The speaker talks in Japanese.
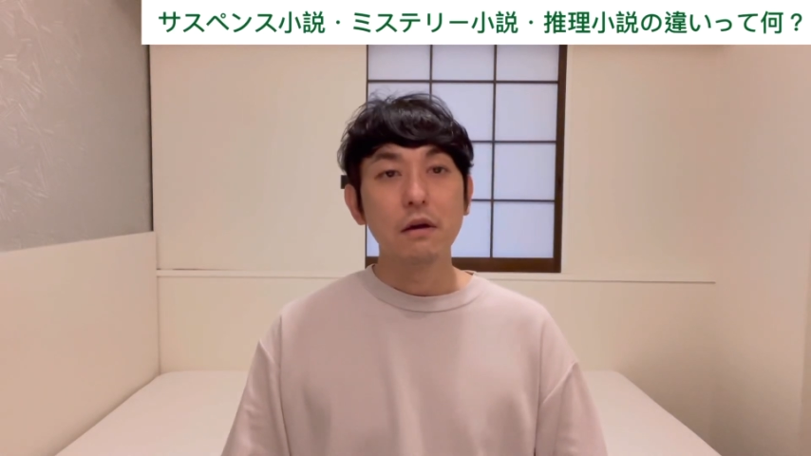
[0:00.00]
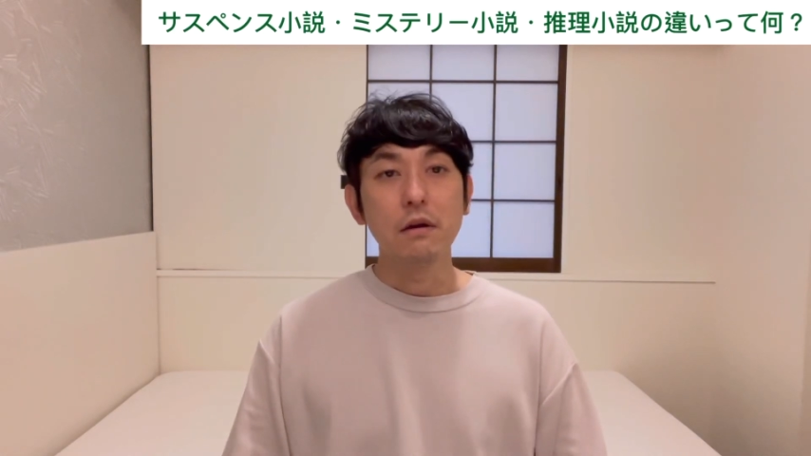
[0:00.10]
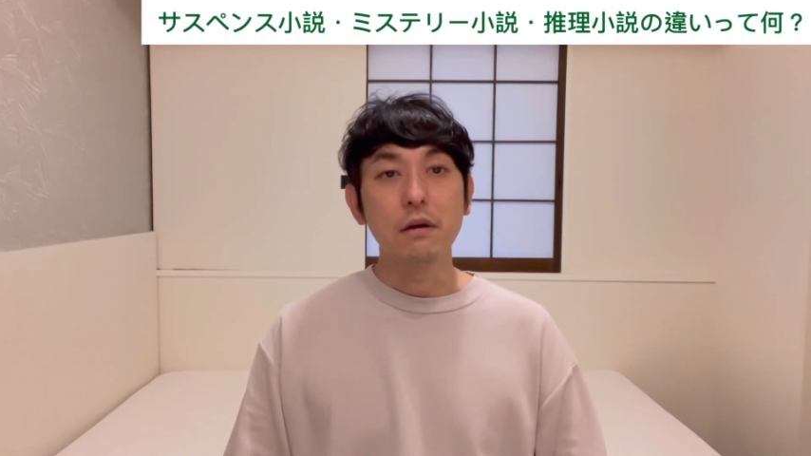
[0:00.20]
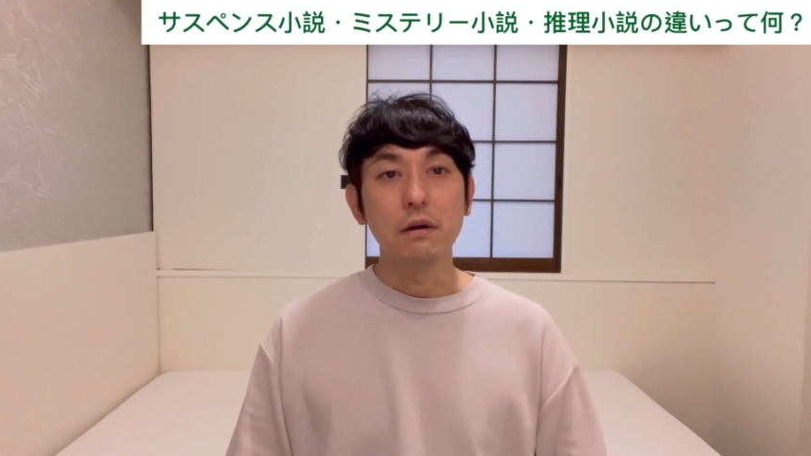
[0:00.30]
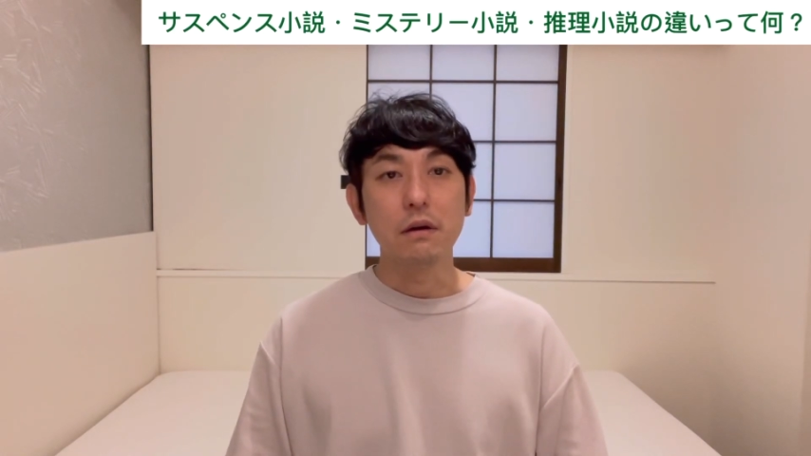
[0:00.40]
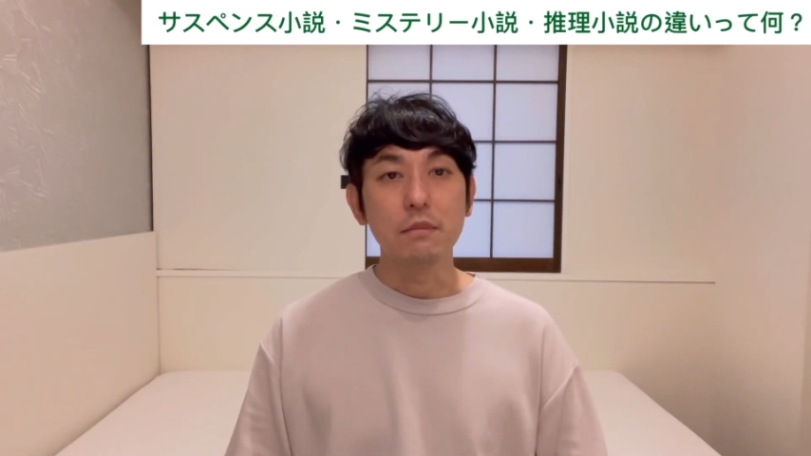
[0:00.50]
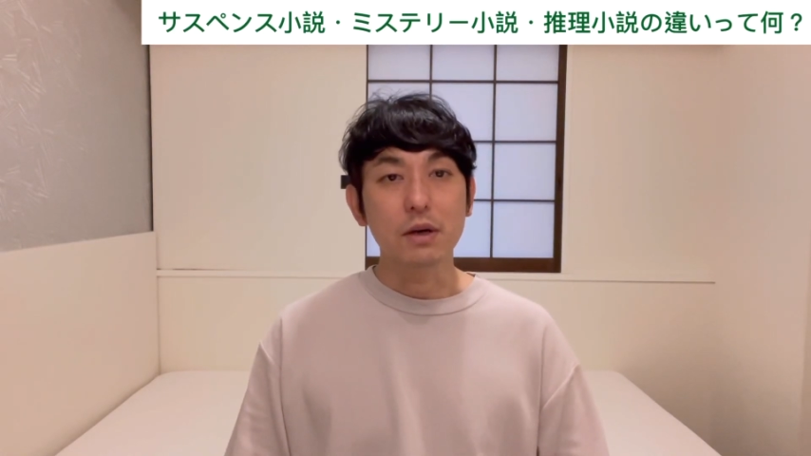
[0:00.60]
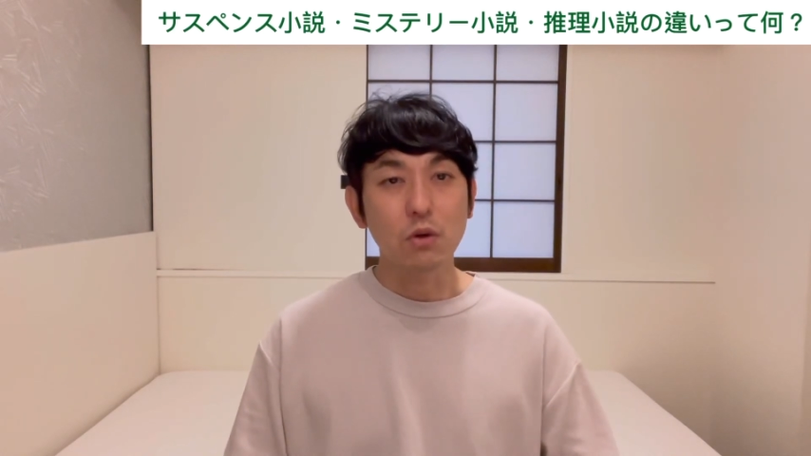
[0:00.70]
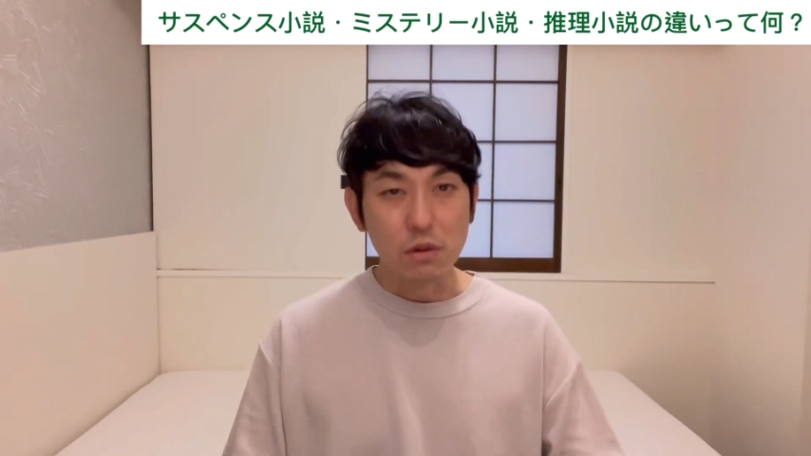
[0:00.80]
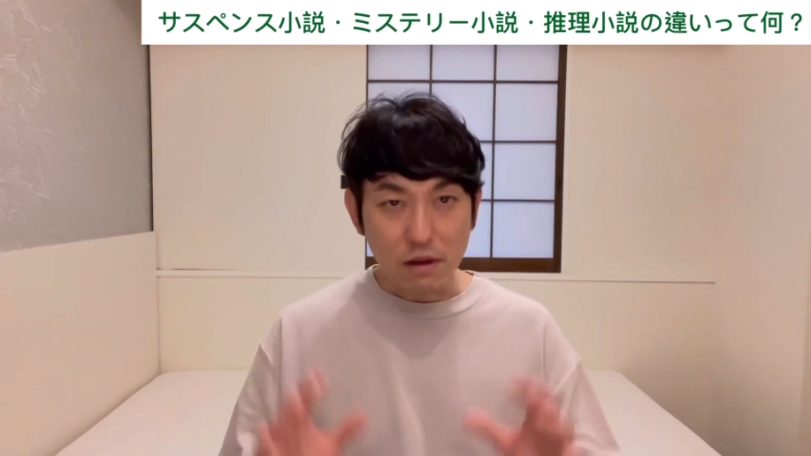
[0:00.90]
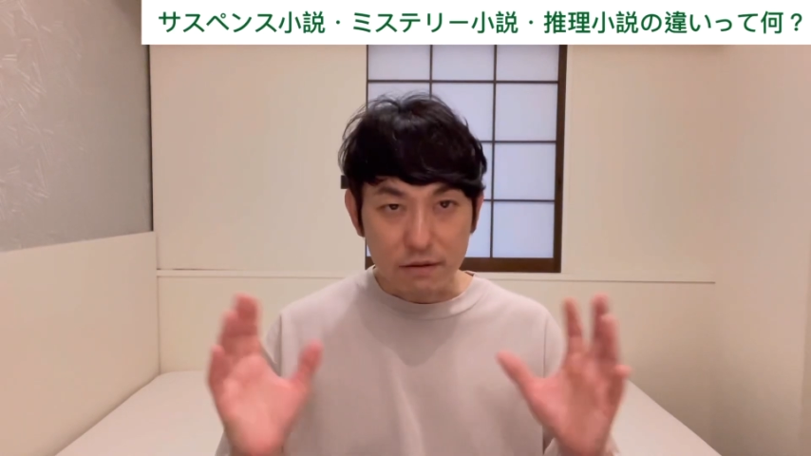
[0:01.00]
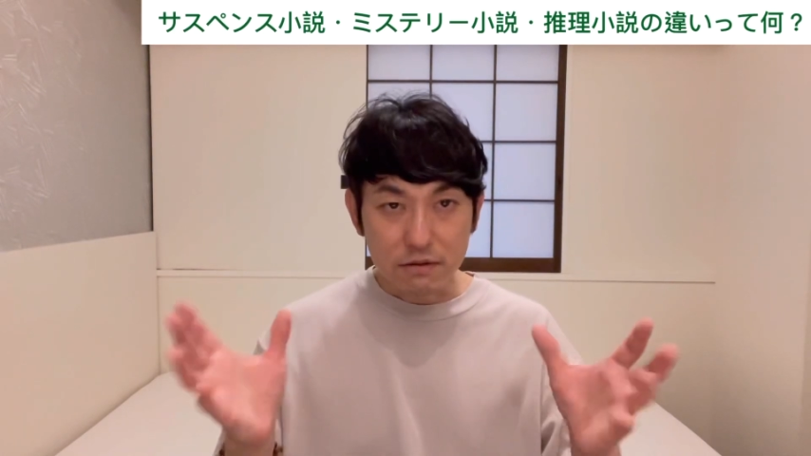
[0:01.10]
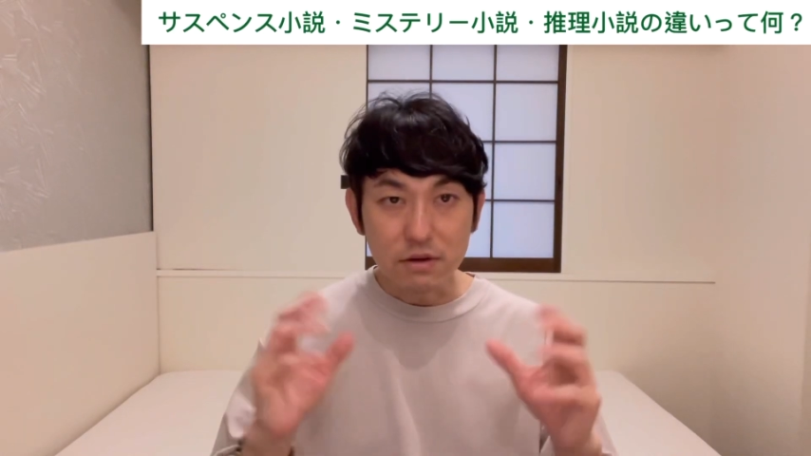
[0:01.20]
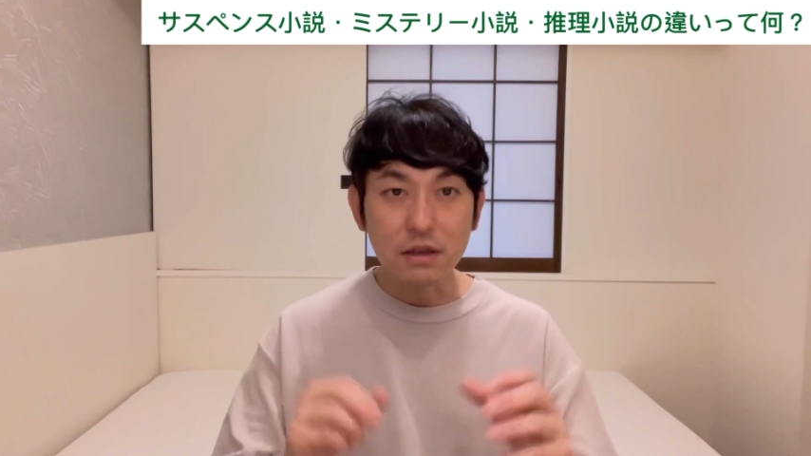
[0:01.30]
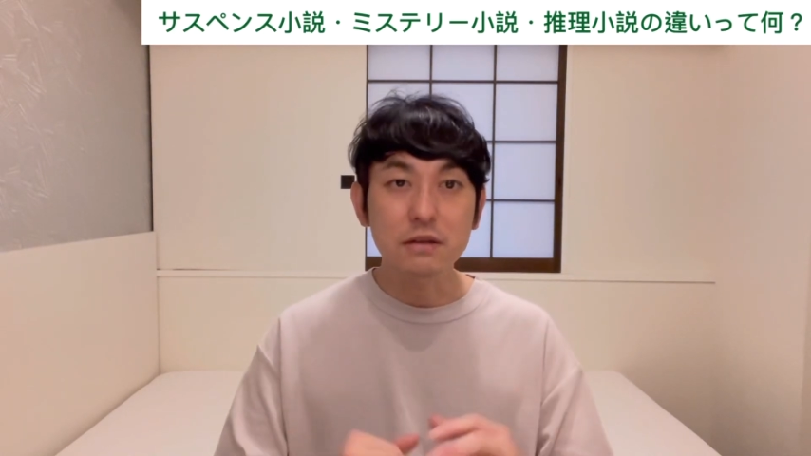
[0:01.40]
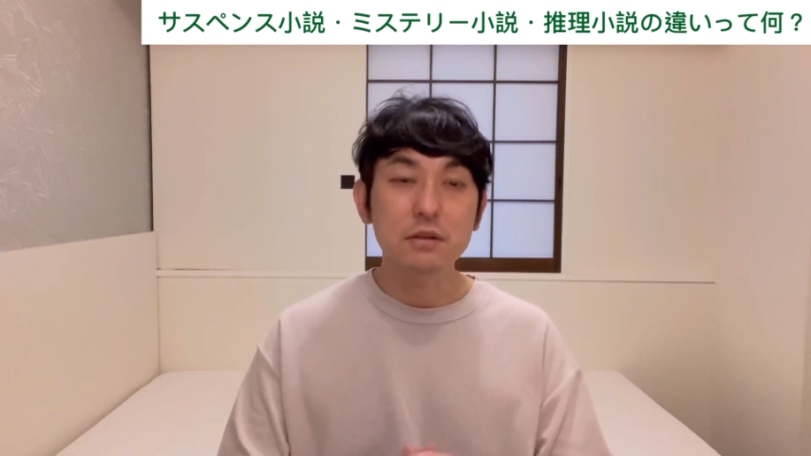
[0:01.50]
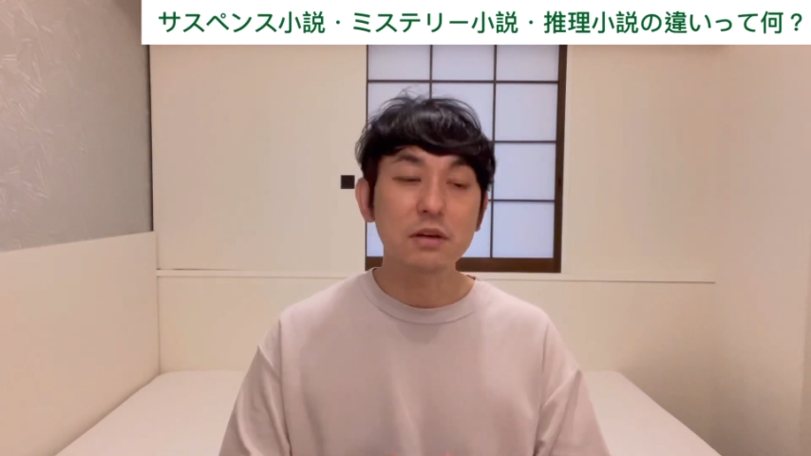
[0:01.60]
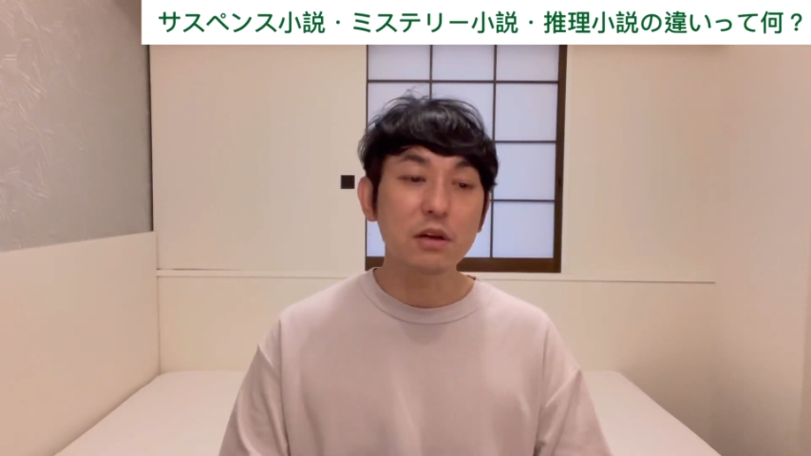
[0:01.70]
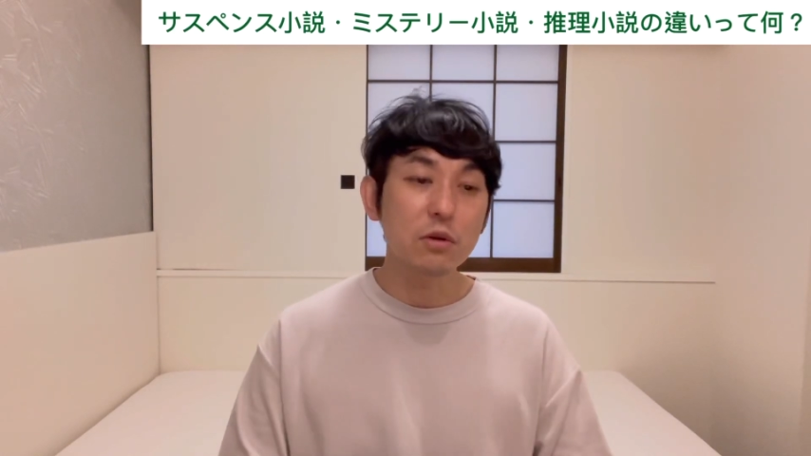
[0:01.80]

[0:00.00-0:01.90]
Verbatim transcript: えー、まあ今日はざっくりなんですけ